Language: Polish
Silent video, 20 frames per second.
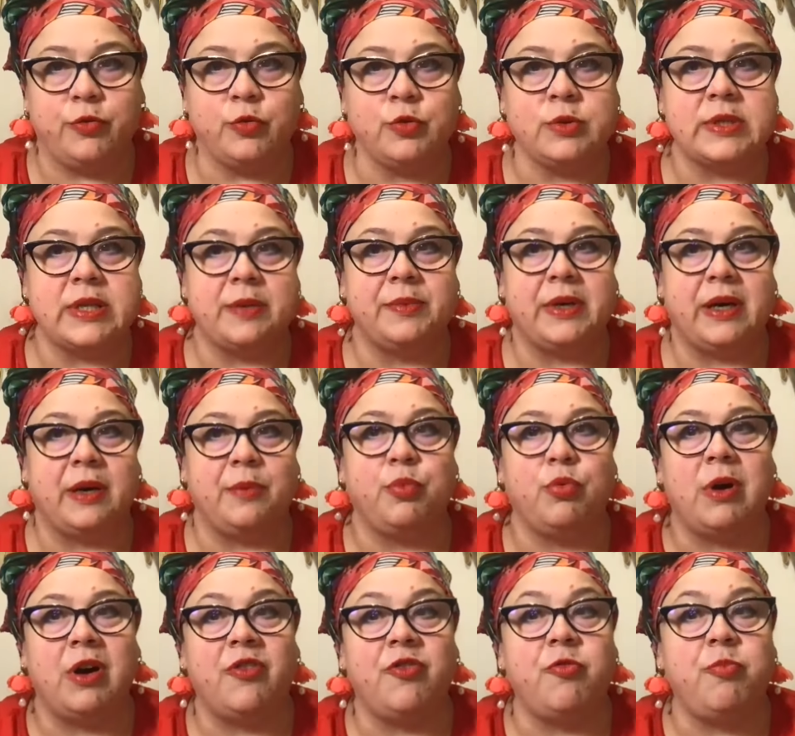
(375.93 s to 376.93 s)
Ósemka
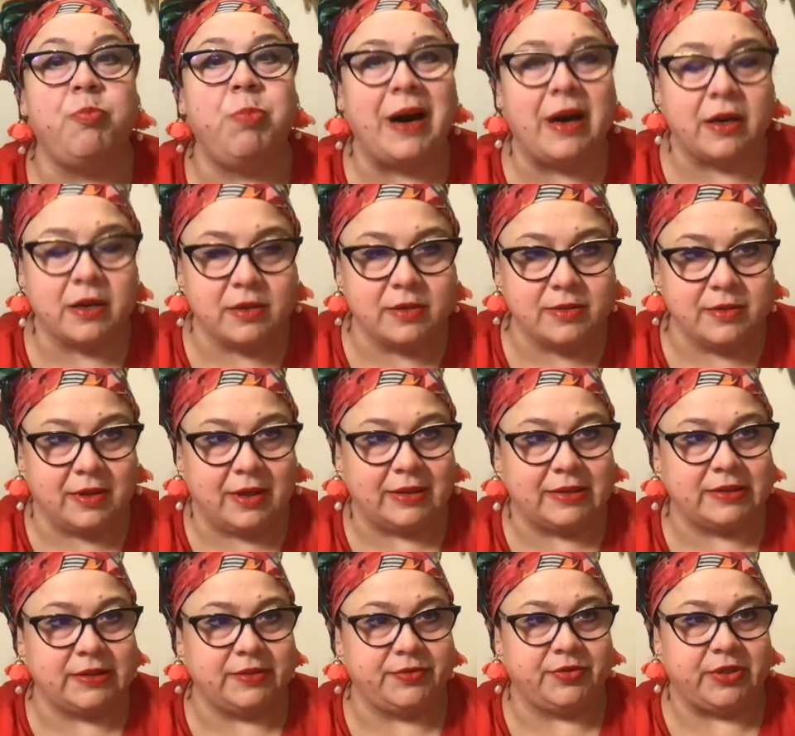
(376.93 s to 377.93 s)
buław, bardzo
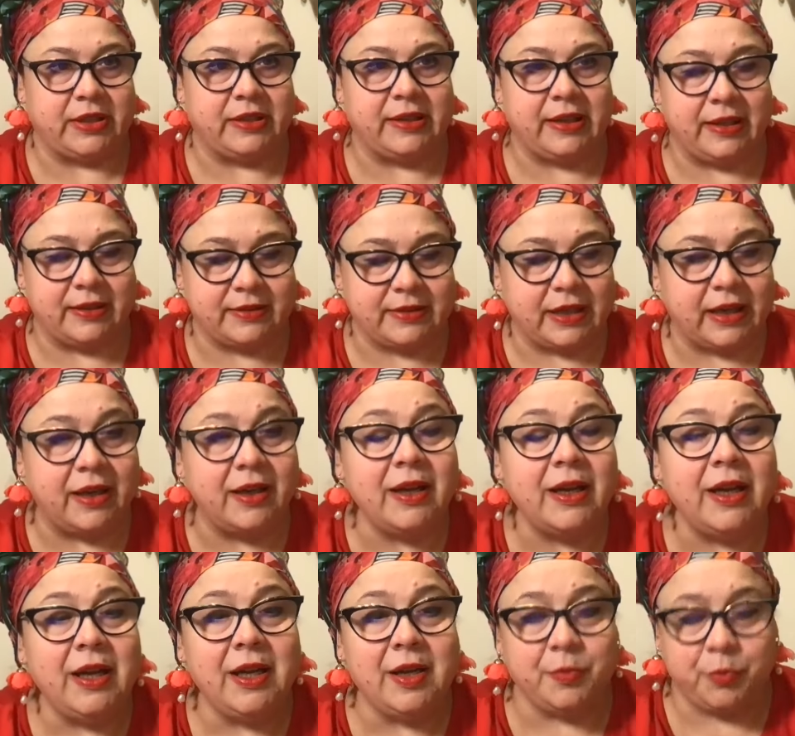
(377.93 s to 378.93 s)
aktywna karta,
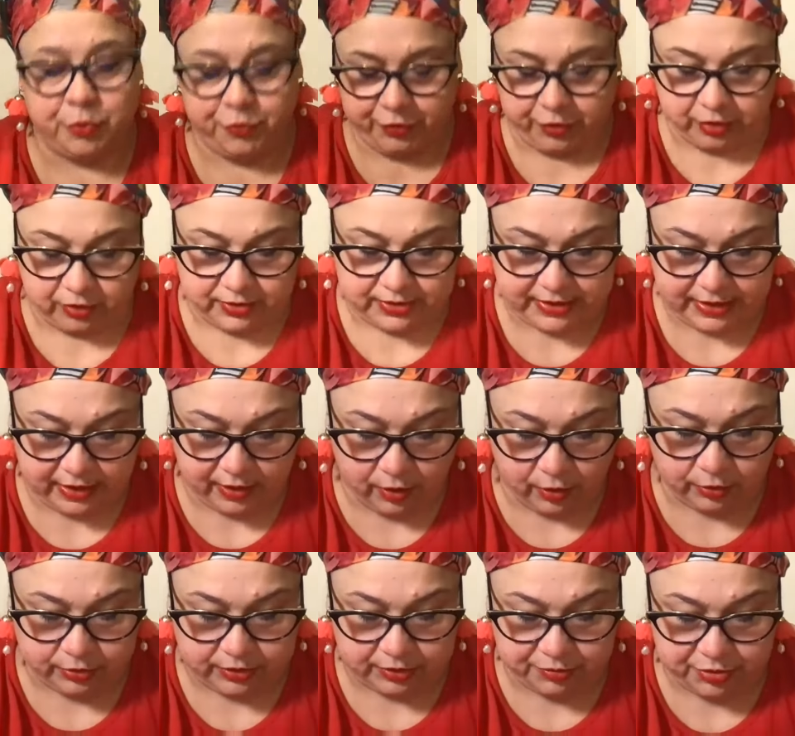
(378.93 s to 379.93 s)
mówiąca
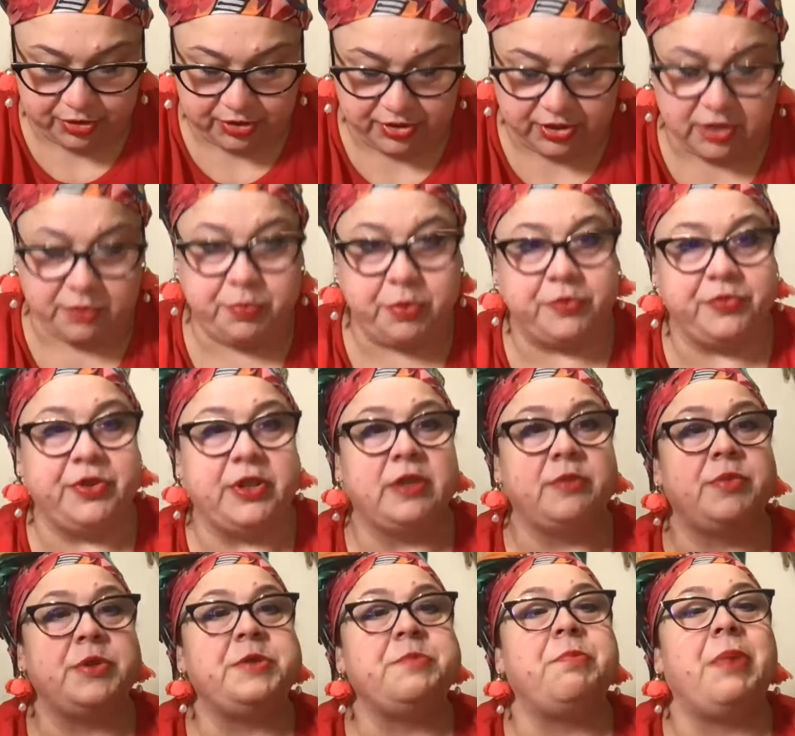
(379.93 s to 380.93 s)
o tym, że dzień powinien
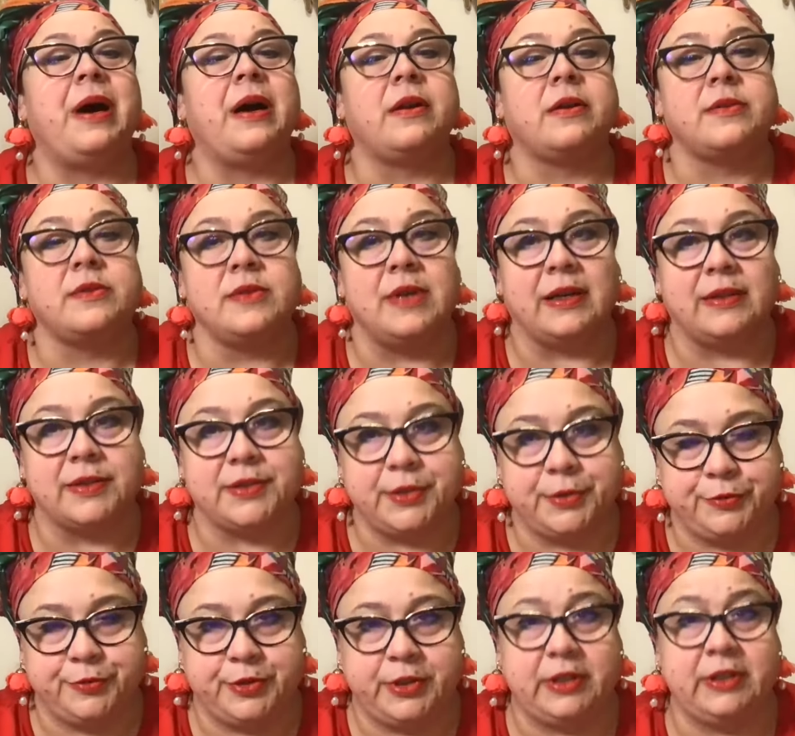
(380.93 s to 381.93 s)
być bardzo
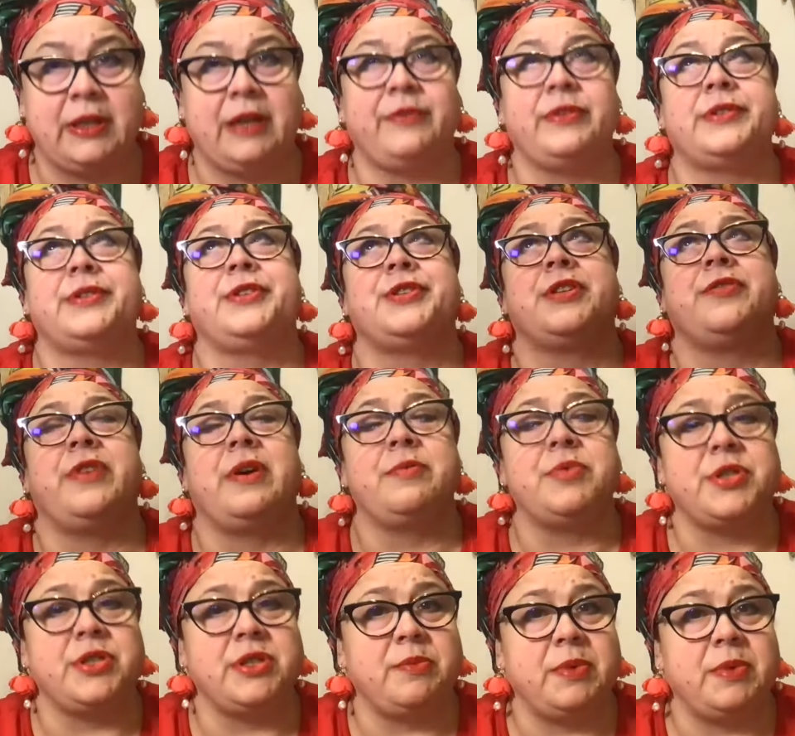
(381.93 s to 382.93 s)
aktywny, nawet jeżeli
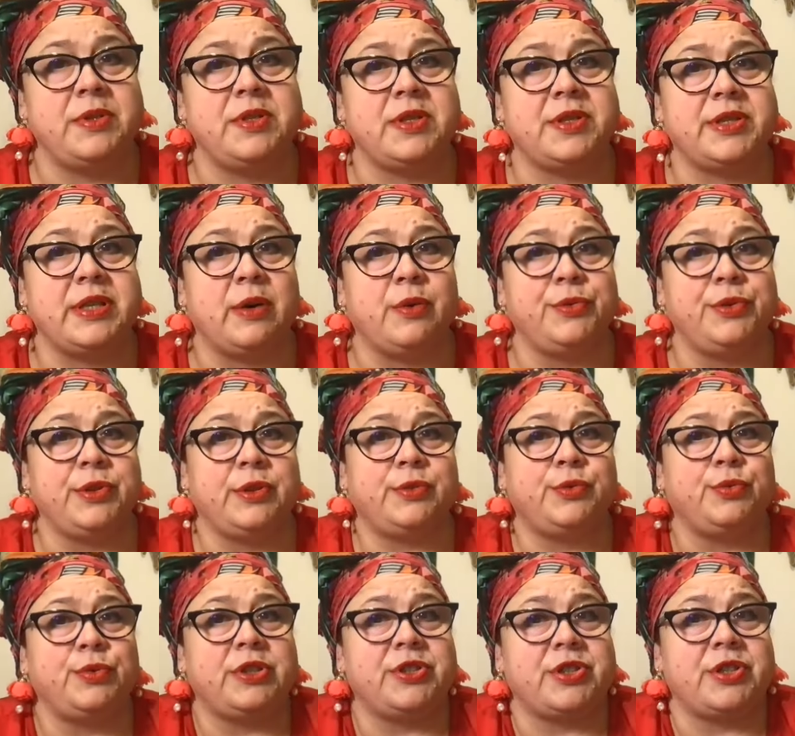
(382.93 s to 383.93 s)
Wam się nie będzie chciało
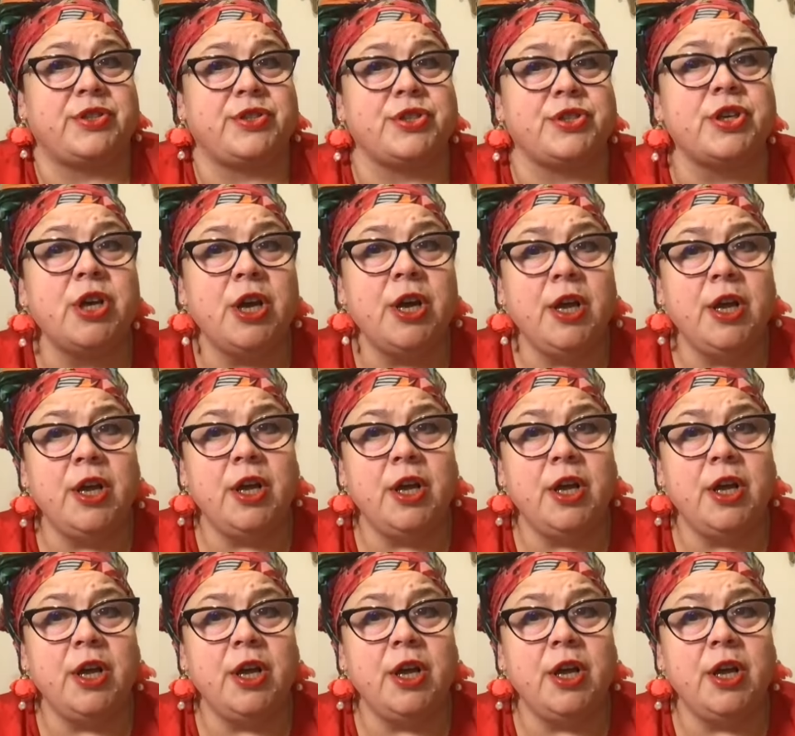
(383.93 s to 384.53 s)
niektórych rzeczy